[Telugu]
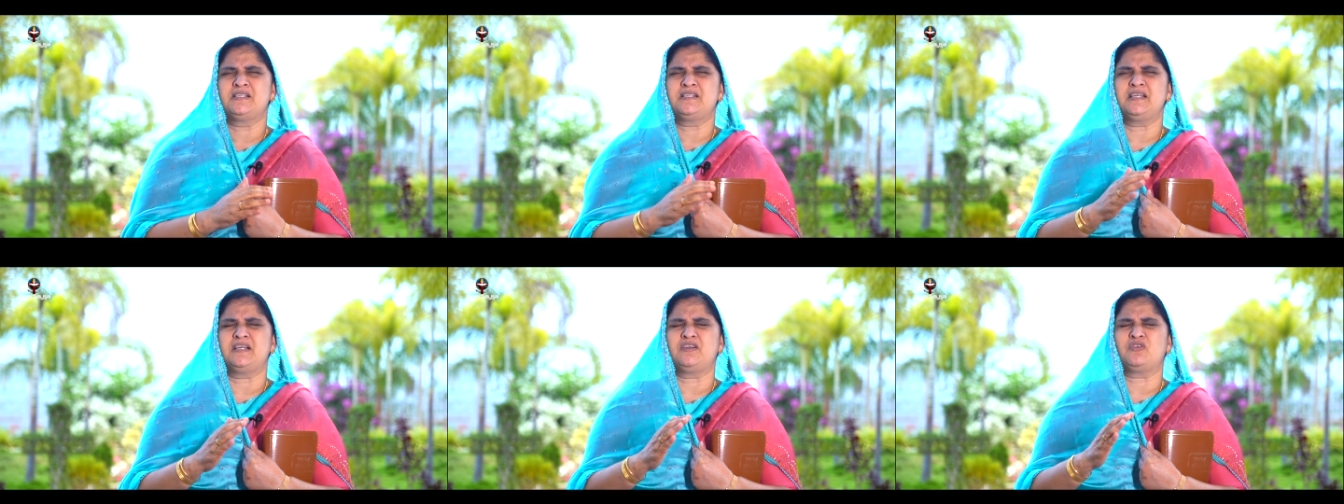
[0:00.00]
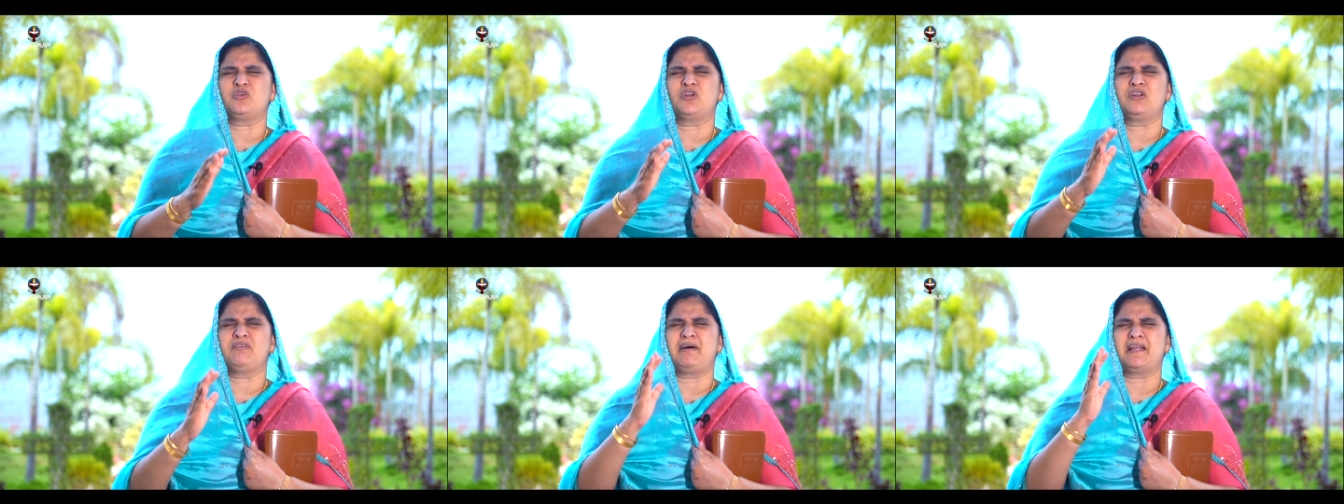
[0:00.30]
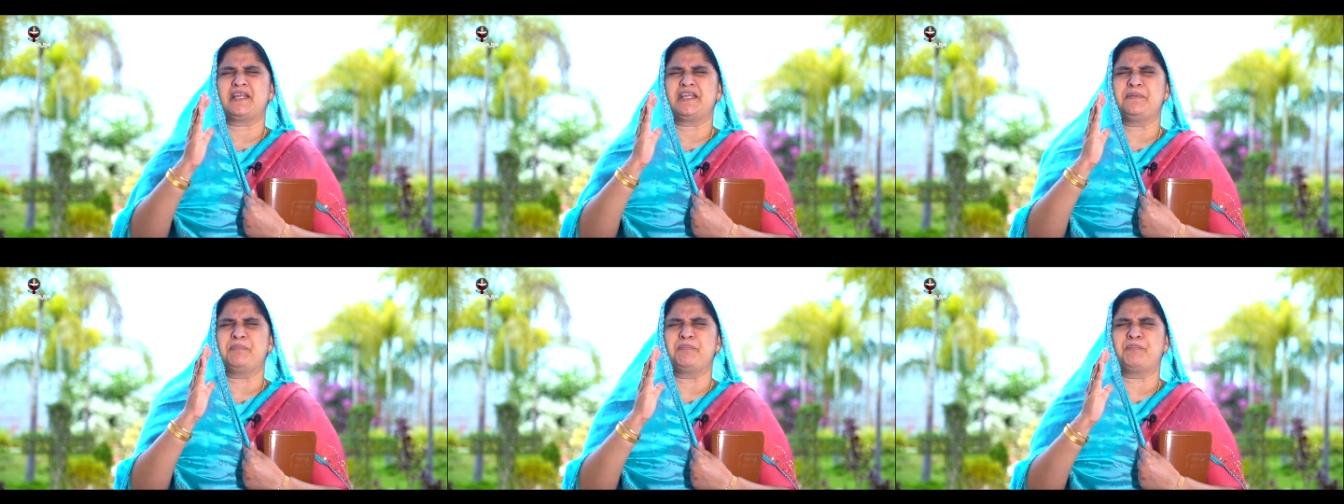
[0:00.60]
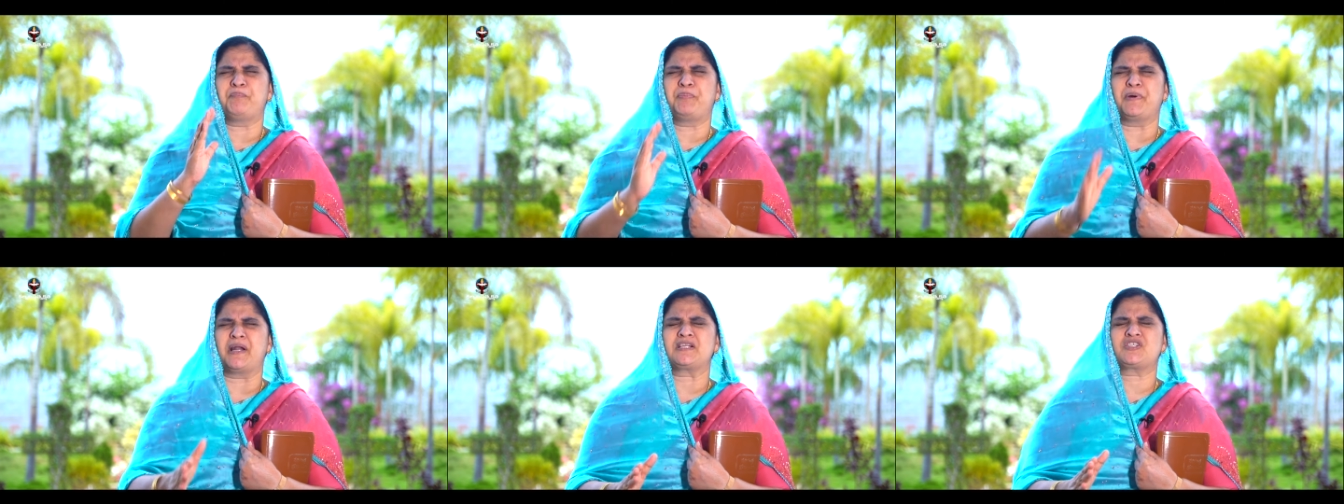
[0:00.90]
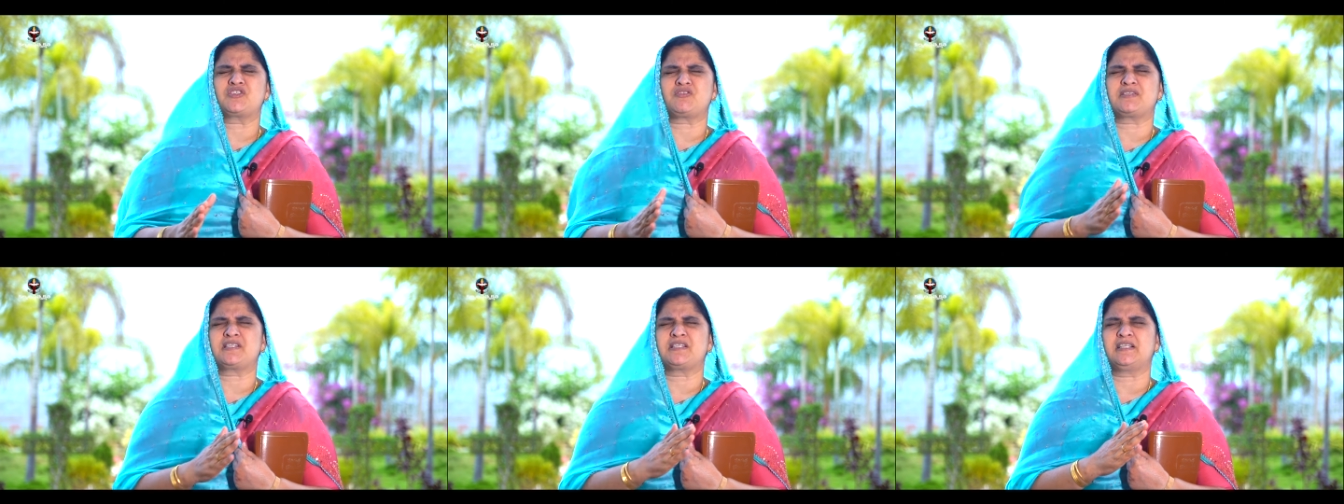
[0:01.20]
సిక్కున్న వారికి ఇప్పుడే
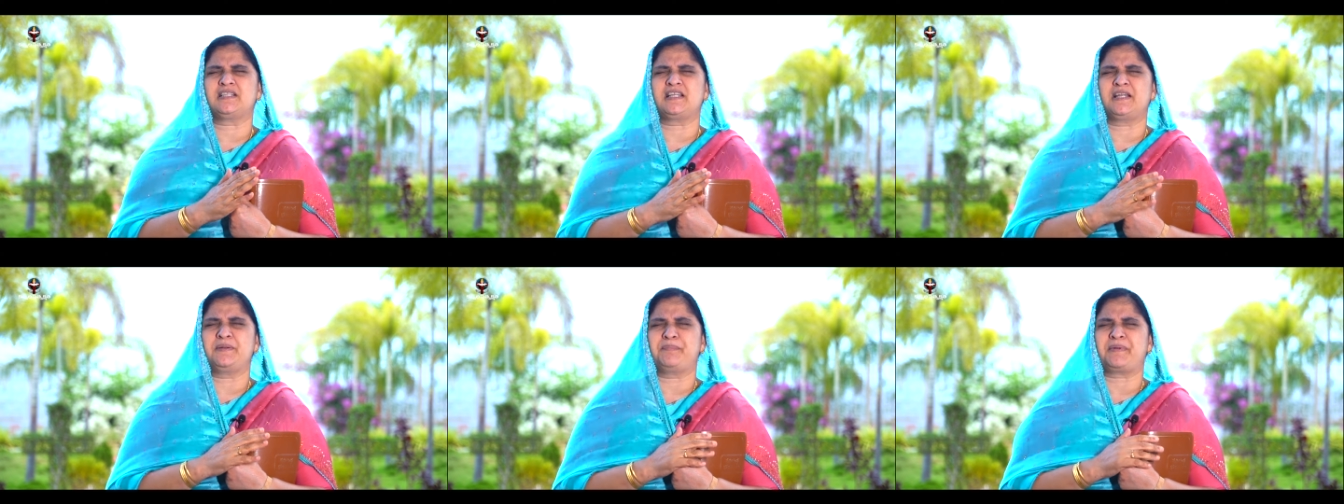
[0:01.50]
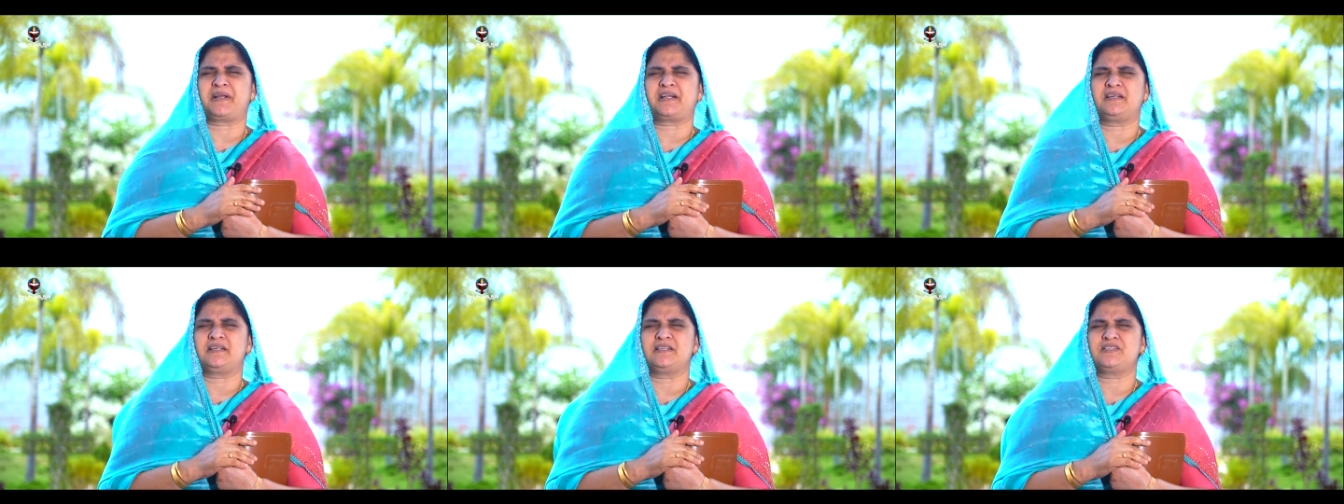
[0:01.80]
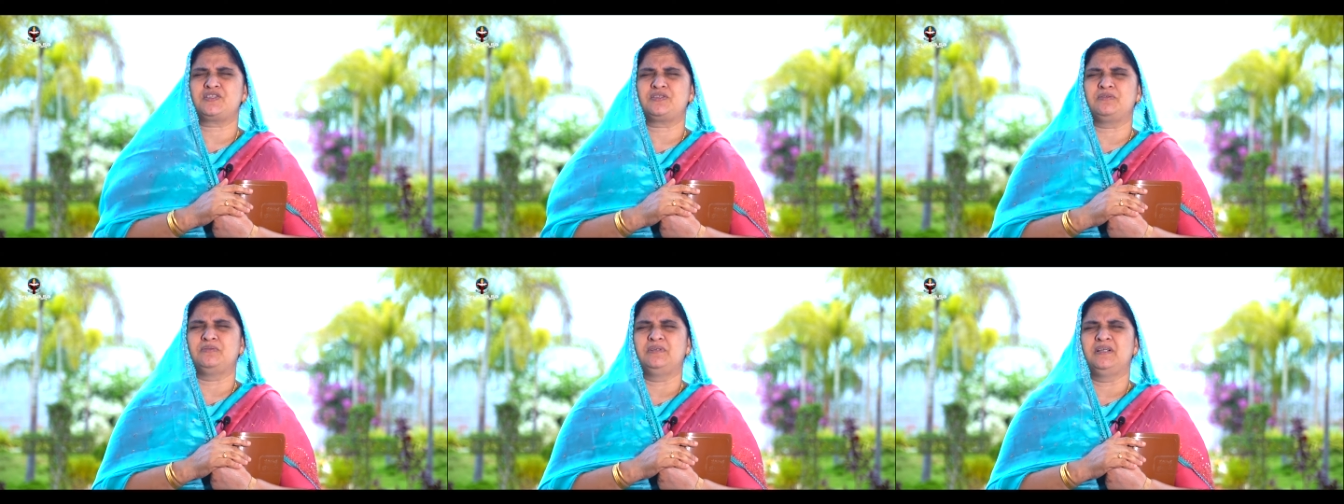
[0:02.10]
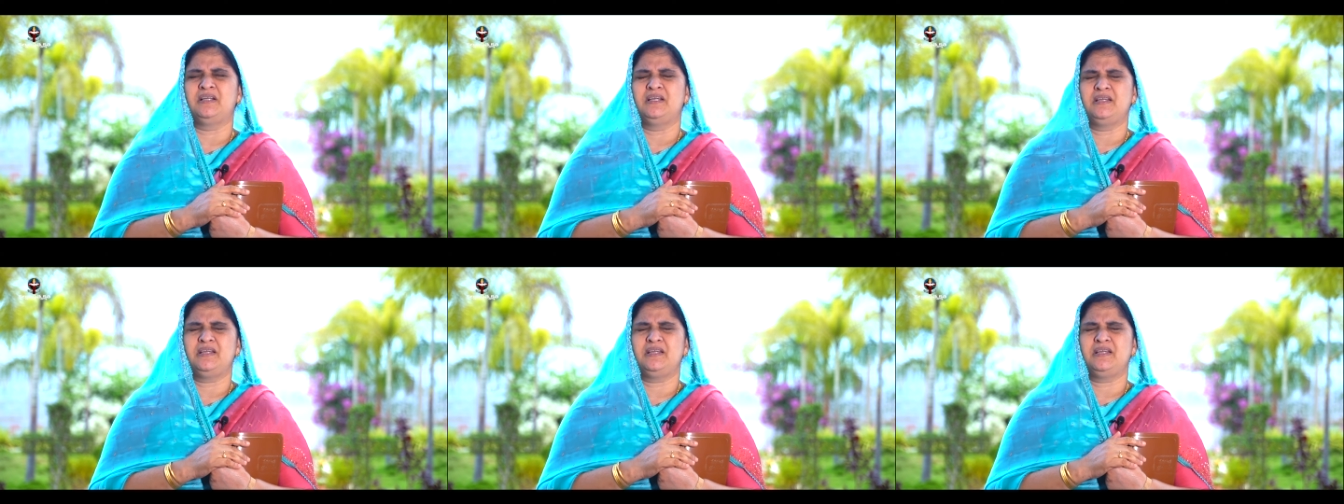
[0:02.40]
స్వస్థతని ప్రకటిస్తూ